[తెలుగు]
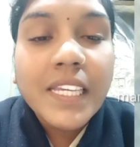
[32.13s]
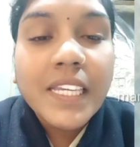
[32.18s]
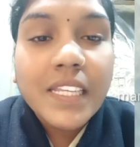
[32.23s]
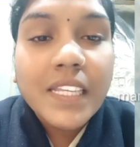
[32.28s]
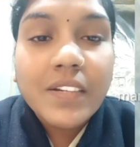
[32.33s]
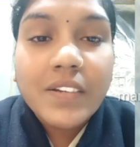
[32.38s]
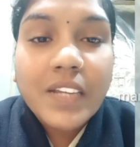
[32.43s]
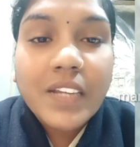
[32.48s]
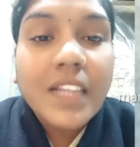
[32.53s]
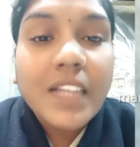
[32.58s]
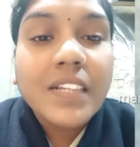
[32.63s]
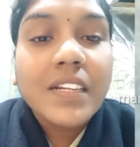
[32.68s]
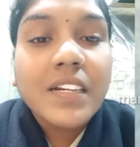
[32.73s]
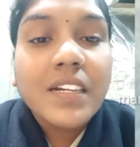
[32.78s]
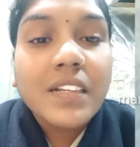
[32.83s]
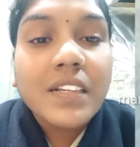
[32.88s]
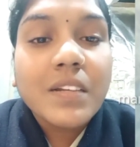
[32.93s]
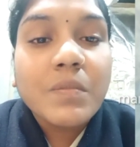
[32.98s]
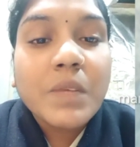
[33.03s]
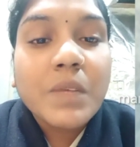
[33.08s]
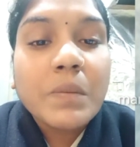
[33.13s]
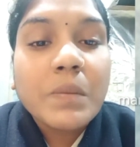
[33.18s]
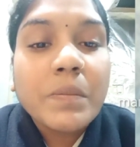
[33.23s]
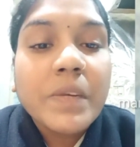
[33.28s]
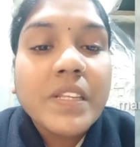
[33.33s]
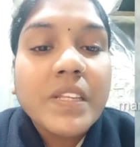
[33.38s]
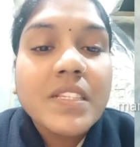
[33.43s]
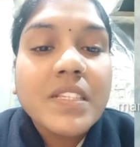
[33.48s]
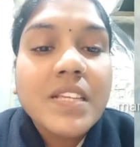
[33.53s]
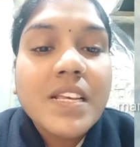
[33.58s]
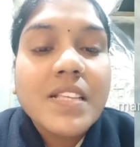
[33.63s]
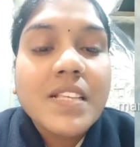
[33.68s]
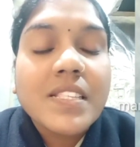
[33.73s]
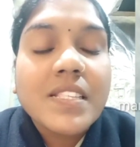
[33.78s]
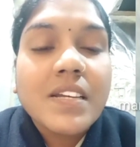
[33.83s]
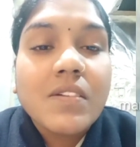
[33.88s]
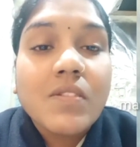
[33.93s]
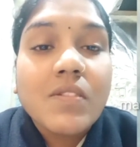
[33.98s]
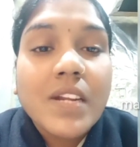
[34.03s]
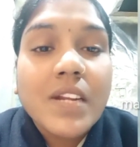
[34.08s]
ఇరవై నాలుగు గంటలు మనం పని చేస్తూ
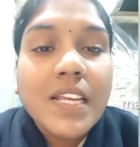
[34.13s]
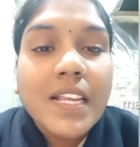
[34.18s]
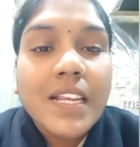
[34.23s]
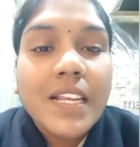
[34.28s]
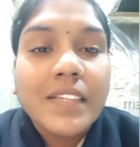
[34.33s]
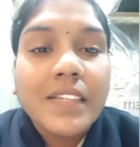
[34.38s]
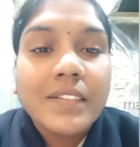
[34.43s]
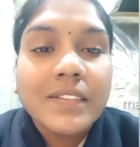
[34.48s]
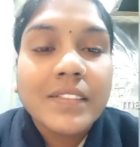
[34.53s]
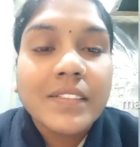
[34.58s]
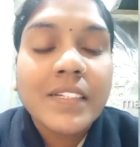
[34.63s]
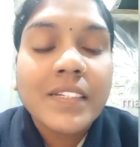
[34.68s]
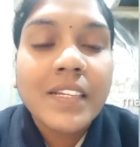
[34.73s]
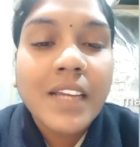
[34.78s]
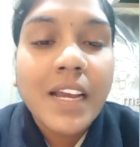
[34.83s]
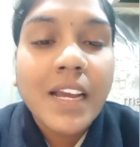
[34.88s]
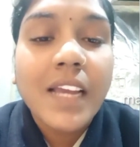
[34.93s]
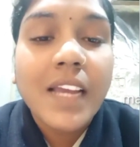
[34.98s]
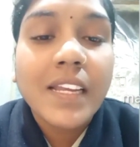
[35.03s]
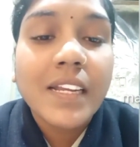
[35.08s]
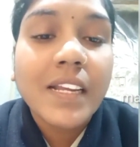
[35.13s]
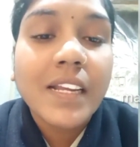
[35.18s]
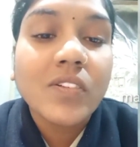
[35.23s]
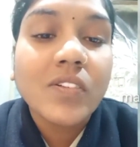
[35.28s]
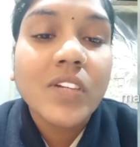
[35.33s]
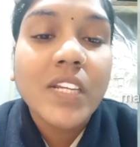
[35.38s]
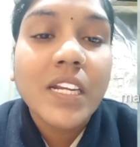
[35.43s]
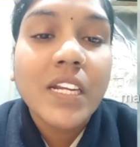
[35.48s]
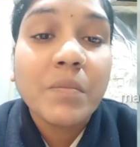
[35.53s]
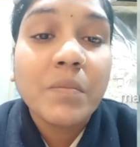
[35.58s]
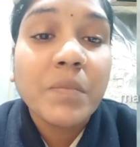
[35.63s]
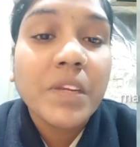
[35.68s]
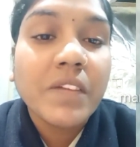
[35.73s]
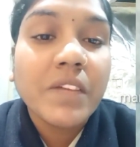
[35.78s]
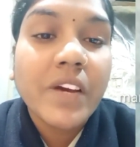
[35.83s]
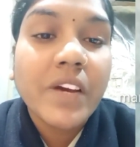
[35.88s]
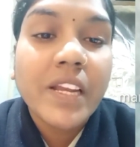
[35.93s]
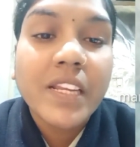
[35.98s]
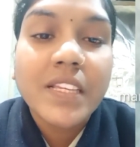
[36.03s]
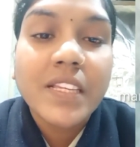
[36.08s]
ఉండాలి అయినా కూడా నమ్మిన
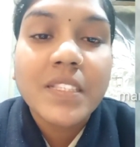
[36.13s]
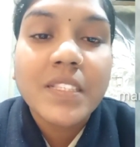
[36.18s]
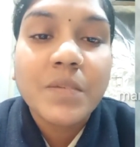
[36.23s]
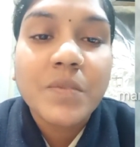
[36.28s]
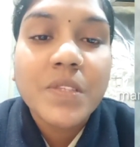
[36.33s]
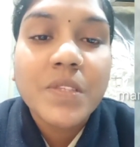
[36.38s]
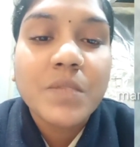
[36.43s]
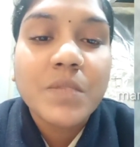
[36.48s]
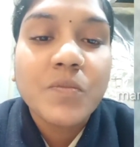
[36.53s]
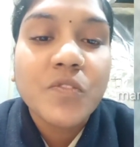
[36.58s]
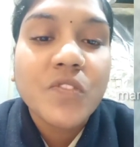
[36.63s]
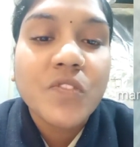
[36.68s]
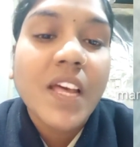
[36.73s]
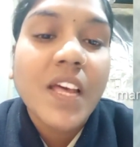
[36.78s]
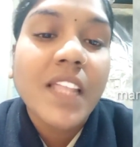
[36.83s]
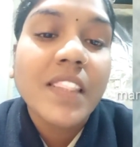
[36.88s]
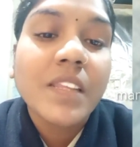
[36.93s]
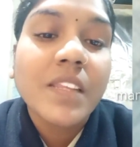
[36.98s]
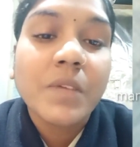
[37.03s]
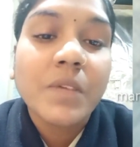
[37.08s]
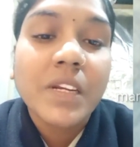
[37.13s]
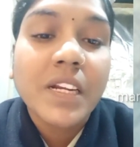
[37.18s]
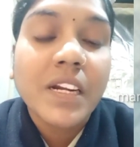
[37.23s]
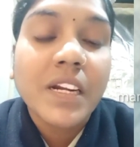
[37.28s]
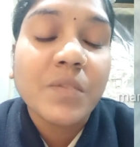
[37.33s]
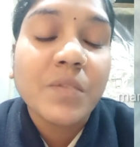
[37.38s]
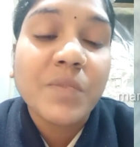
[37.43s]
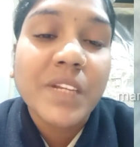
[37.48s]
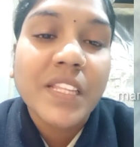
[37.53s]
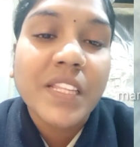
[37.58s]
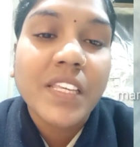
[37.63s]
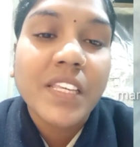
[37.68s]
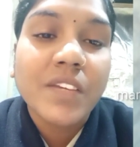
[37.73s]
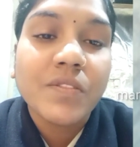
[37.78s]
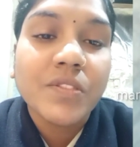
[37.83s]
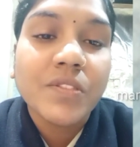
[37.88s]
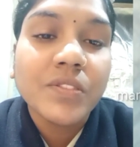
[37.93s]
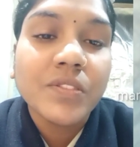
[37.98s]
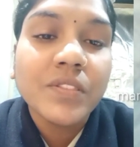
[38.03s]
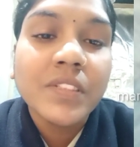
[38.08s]
వారికి సమస్తము సాధ్యం అన్నాడు మన
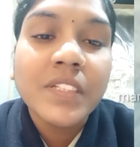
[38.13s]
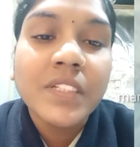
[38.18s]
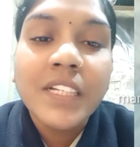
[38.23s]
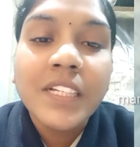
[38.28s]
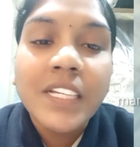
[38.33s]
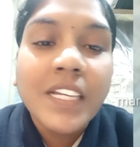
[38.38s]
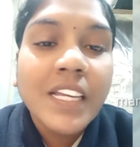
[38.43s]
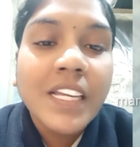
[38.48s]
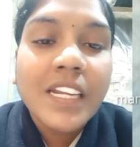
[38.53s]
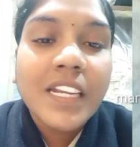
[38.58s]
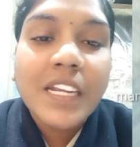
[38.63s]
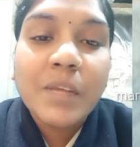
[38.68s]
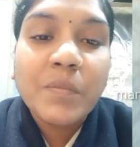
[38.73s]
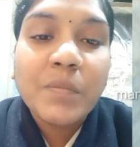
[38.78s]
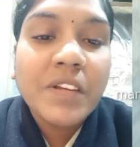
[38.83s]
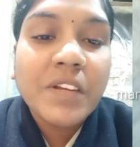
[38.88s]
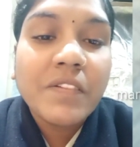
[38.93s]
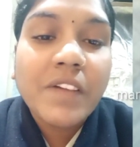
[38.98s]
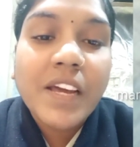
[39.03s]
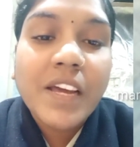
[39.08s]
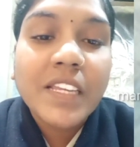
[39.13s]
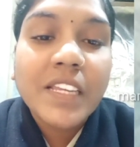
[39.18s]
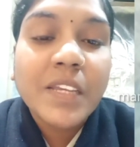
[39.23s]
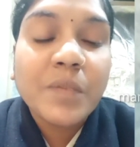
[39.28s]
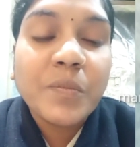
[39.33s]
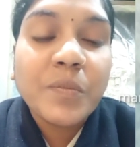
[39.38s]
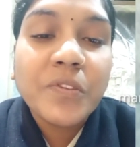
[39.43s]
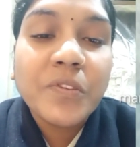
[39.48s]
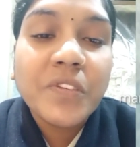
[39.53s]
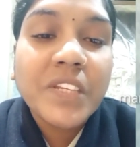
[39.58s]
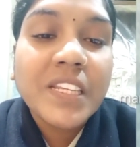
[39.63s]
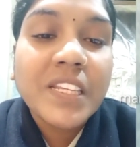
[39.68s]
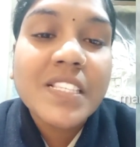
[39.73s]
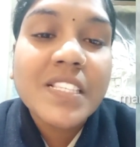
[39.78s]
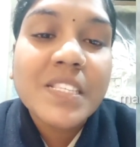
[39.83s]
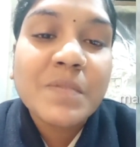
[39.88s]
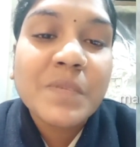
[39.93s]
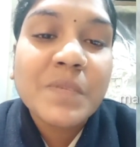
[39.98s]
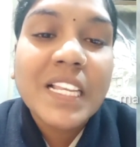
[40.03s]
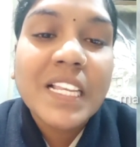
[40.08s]
దేవుడు నమ్మిన వారికి ఎప్పుడు
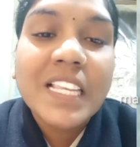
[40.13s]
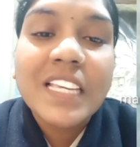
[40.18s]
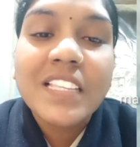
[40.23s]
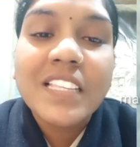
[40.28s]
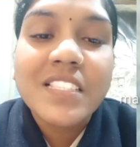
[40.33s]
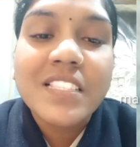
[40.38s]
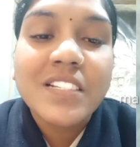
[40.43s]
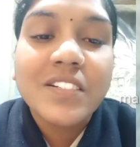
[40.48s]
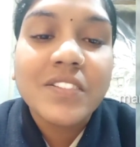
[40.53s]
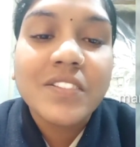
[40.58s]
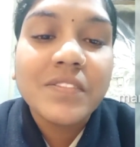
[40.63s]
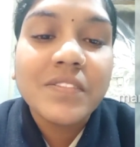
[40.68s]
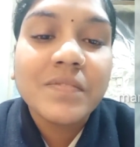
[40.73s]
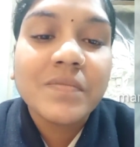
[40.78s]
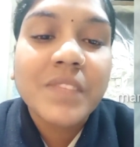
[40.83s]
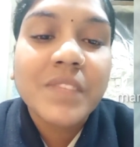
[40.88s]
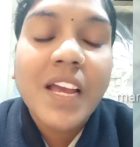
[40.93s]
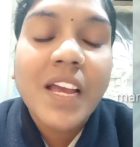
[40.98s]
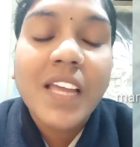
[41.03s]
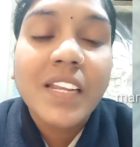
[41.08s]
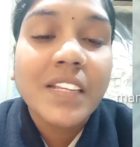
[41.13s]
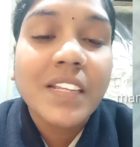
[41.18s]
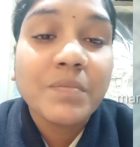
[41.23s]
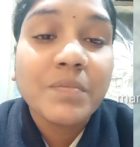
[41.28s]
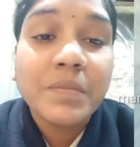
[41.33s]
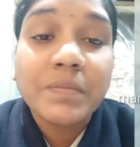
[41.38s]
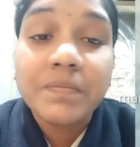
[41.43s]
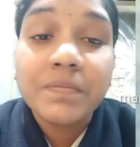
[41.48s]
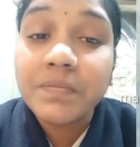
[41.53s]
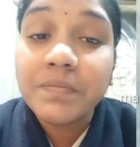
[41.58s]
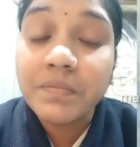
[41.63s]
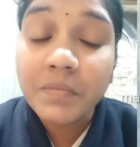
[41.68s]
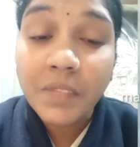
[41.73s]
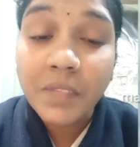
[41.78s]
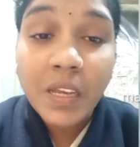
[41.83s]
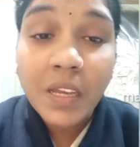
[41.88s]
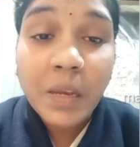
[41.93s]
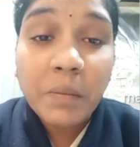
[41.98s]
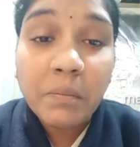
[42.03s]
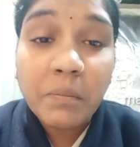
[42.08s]
నీరసం కలిగించడు ఆయన
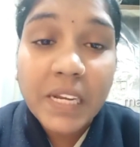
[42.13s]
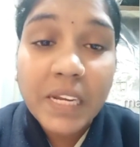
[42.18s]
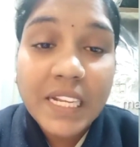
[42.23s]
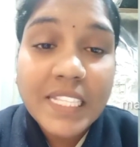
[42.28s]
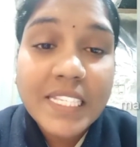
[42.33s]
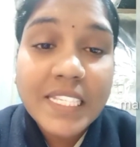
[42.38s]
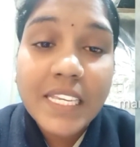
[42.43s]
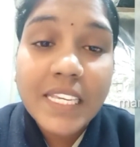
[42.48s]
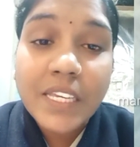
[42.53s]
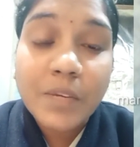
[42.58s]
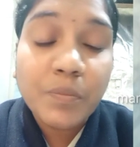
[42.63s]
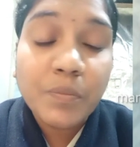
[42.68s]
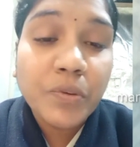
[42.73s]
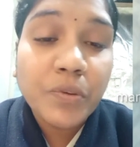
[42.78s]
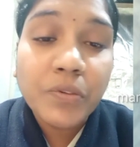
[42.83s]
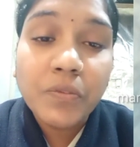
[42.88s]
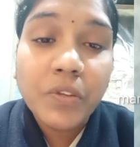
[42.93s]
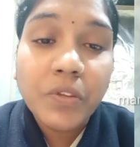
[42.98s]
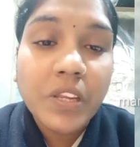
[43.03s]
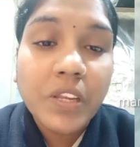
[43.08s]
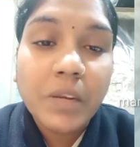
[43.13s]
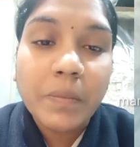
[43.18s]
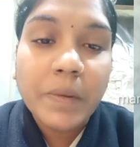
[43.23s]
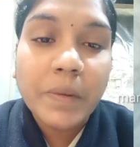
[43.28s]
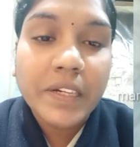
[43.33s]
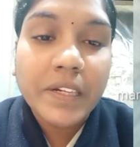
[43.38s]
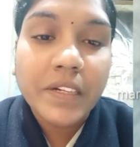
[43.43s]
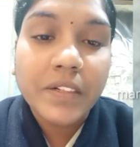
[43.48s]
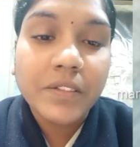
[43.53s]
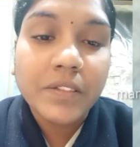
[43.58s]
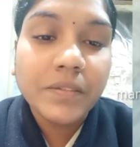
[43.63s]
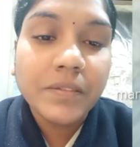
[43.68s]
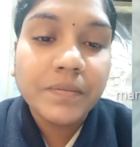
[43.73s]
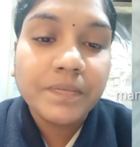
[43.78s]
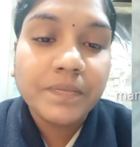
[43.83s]
మన చెయ్యి ఎప్పుడూ వదిలిపెట్టడు